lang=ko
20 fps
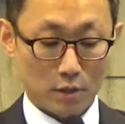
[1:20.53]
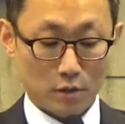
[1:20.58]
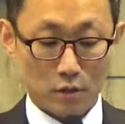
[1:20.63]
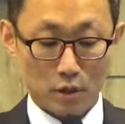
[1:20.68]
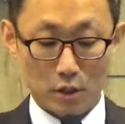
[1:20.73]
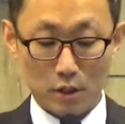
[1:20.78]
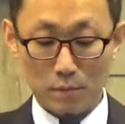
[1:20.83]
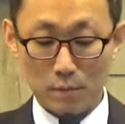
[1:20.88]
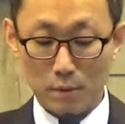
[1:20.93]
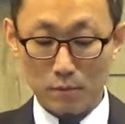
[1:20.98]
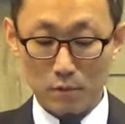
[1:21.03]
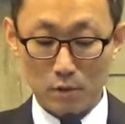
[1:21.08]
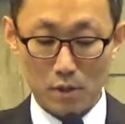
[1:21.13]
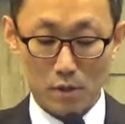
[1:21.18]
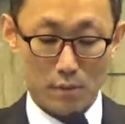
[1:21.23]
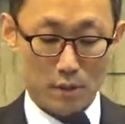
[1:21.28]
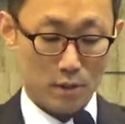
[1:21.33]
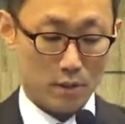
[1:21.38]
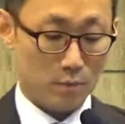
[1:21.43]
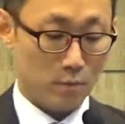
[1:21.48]
그래서
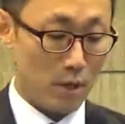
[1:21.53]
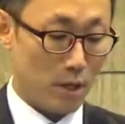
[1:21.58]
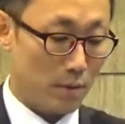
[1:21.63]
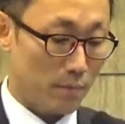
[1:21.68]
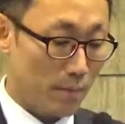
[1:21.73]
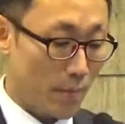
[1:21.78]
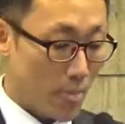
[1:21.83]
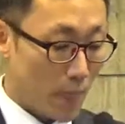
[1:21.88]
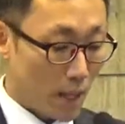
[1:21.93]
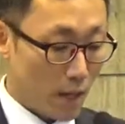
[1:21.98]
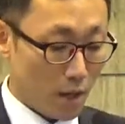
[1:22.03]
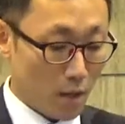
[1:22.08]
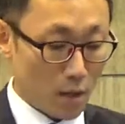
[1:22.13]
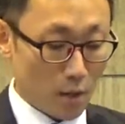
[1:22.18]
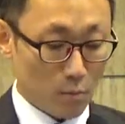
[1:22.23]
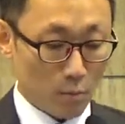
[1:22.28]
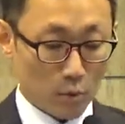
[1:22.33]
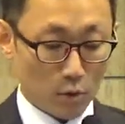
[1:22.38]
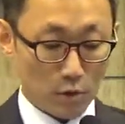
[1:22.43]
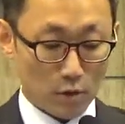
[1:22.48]
23절 말씀에
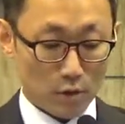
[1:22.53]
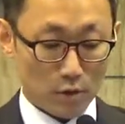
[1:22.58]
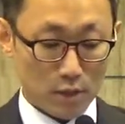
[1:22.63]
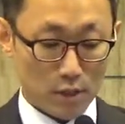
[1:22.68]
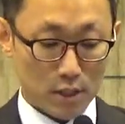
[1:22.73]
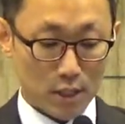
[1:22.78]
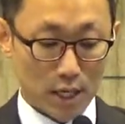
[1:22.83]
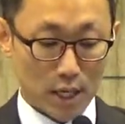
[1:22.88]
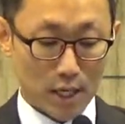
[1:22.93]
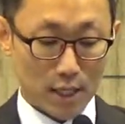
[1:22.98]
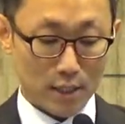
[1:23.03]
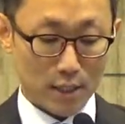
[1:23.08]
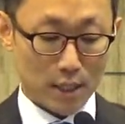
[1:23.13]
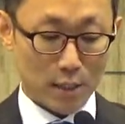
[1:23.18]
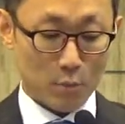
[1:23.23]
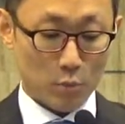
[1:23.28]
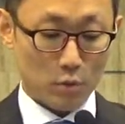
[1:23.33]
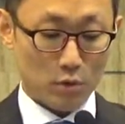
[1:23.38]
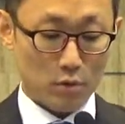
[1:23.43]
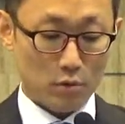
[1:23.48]
모든 것이
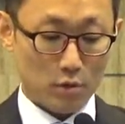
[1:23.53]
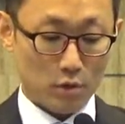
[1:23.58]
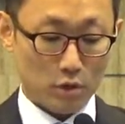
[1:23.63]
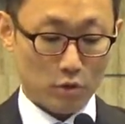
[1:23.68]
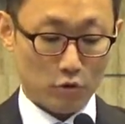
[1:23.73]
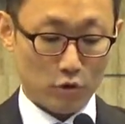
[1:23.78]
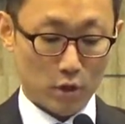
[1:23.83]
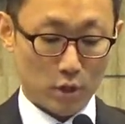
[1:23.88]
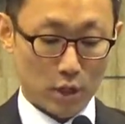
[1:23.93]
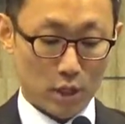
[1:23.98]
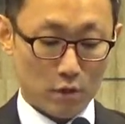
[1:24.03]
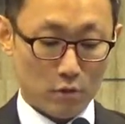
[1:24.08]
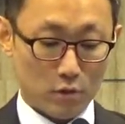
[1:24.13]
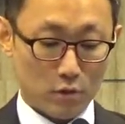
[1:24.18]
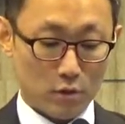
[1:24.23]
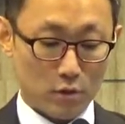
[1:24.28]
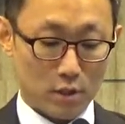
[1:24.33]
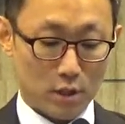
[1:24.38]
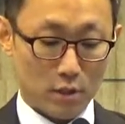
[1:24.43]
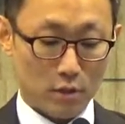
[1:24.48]
가하나 모든 것이 유익한
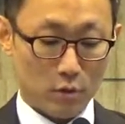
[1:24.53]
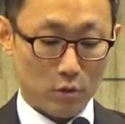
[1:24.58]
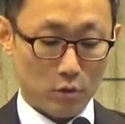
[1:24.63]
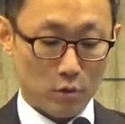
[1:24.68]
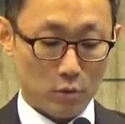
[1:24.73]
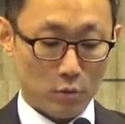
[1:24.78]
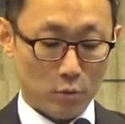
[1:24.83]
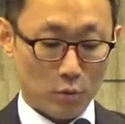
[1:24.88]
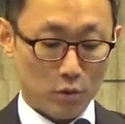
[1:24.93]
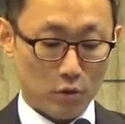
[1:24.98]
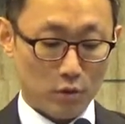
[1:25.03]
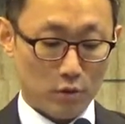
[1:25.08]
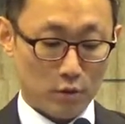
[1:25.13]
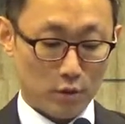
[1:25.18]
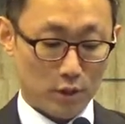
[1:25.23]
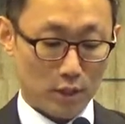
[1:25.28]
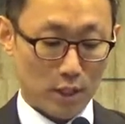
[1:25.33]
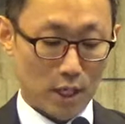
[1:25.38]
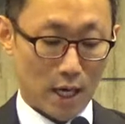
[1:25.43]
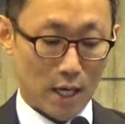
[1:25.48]
것은 아니요 모든
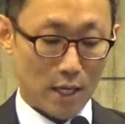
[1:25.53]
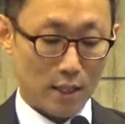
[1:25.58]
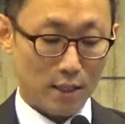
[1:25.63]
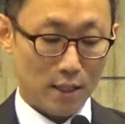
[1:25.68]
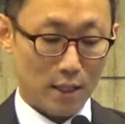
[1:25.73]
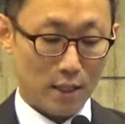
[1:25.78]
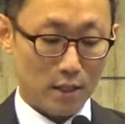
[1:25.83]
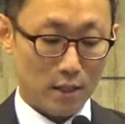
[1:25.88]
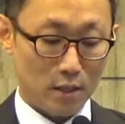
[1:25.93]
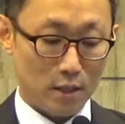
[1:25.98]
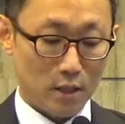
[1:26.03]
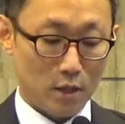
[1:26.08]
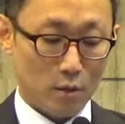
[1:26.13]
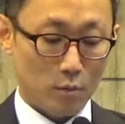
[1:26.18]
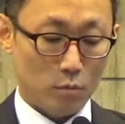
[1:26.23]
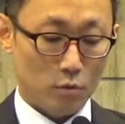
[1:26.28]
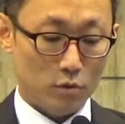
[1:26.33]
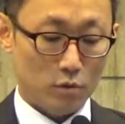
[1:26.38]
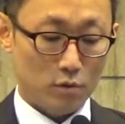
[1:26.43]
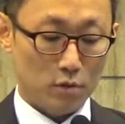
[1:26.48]
것이 가하나
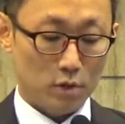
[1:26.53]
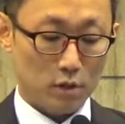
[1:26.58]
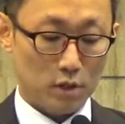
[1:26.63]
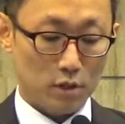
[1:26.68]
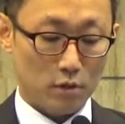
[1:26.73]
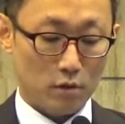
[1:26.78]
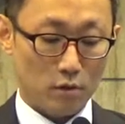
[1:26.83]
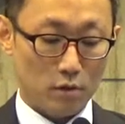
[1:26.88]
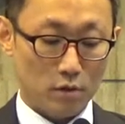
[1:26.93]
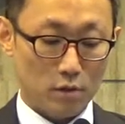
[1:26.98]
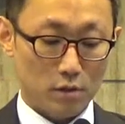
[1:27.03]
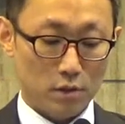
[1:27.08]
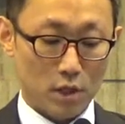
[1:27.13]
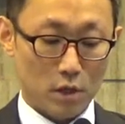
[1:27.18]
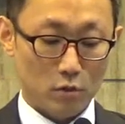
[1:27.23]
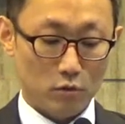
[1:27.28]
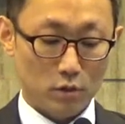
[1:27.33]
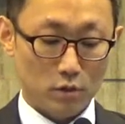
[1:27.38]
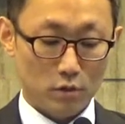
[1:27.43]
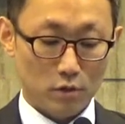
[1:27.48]
모든 것이 덕을
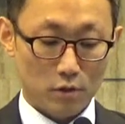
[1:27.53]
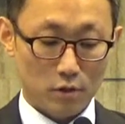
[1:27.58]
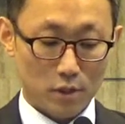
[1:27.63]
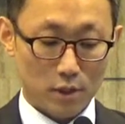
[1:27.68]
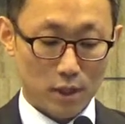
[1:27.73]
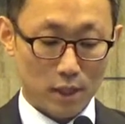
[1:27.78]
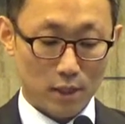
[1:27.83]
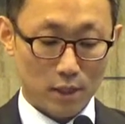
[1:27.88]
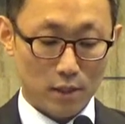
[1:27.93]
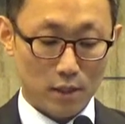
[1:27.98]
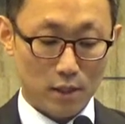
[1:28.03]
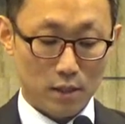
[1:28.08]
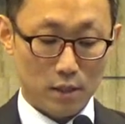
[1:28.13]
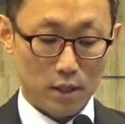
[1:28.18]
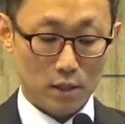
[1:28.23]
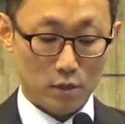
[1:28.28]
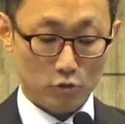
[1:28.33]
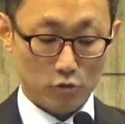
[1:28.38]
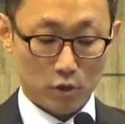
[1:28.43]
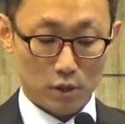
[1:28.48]
세우는 것은 아니니
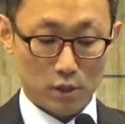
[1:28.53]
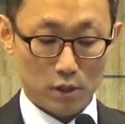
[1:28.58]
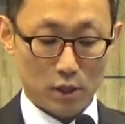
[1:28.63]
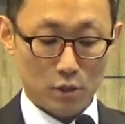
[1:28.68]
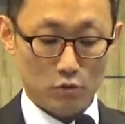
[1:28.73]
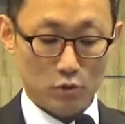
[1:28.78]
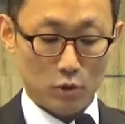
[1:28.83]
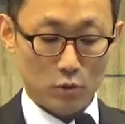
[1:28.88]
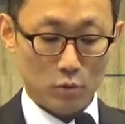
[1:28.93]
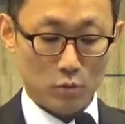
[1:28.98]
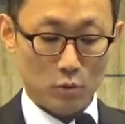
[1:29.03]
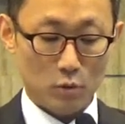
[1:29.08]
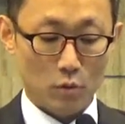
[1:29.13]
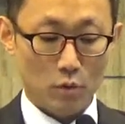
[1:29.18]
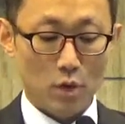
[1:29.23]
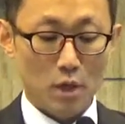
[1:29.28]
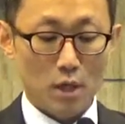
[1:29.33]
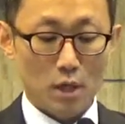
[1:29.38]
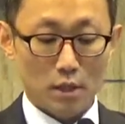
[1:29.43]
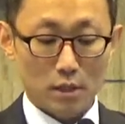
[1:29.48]
이게 우리가
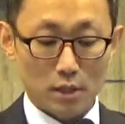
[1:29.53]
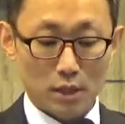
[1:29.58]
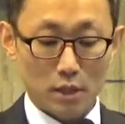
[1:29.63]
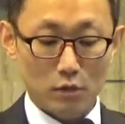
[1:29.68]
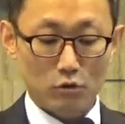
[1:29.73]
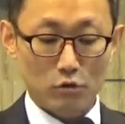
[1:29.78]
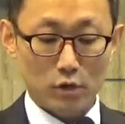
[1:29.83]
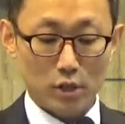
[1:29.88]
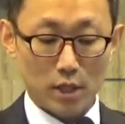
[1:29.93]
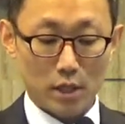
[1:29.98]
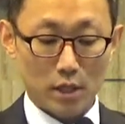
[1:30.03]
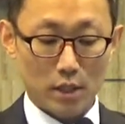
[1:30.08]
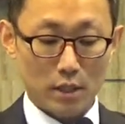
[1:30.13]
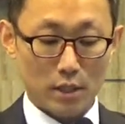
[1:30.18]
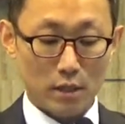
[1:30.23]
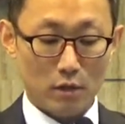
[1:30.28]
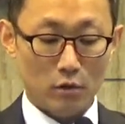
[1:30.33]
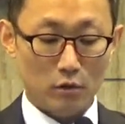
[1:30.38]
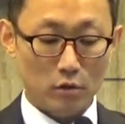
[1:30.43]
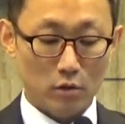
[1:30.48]
지난주에서도 지난주
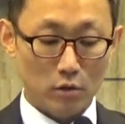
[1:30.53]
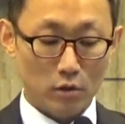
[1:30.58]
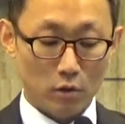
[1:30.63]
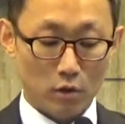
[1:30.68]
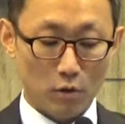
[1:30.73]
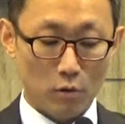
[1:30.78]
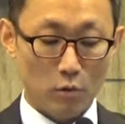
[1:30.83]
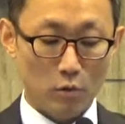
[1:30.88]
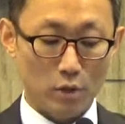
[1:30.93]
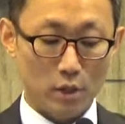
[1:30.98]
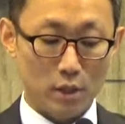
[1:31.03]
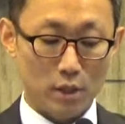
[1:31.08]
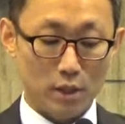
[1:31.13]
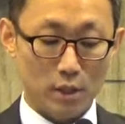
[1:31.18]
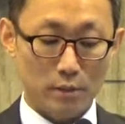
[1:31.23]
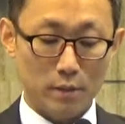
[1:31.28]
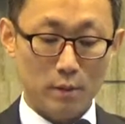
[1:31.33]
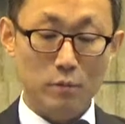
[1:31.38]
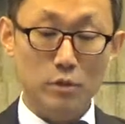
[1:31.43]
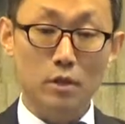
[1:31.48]
이야기의 어떤 결론이
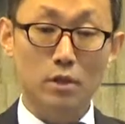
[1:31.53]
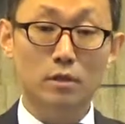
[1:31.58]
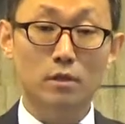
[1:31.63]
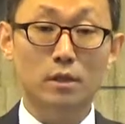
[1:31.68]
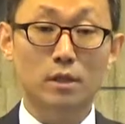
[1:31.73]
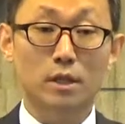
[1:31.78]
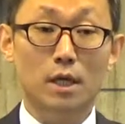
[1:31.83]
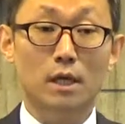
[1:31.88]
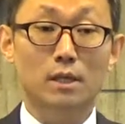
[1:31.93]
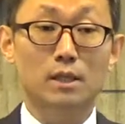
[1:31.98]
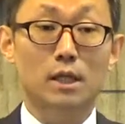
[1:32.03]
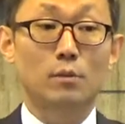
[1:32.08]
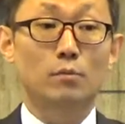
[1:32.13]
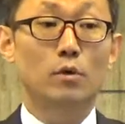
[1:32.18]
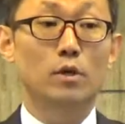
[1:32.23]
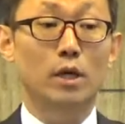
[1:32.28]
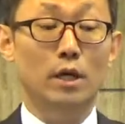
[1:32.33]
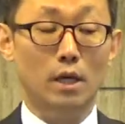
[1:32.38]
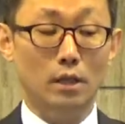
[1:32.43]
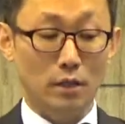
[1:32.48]
23절에서 다시
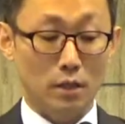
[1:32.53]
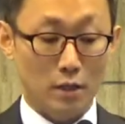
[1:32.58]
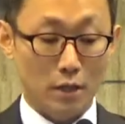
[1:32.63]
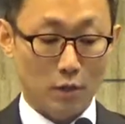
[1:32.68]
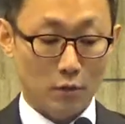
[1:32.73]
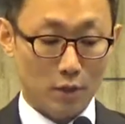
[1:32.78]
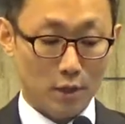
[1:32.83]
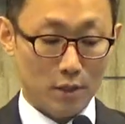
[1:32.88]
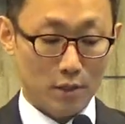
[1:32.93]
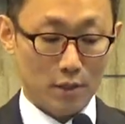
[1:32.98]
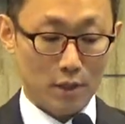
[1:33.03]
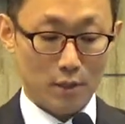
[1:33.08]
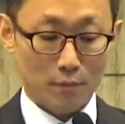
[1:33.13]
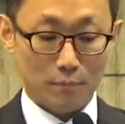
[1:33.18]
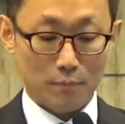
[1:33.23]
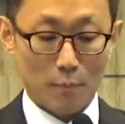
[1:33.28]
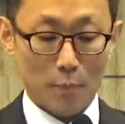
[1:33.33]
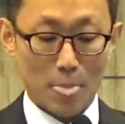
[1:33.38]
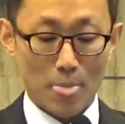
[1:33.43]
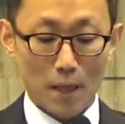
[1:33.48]
한번 얘기가 된다고 했는데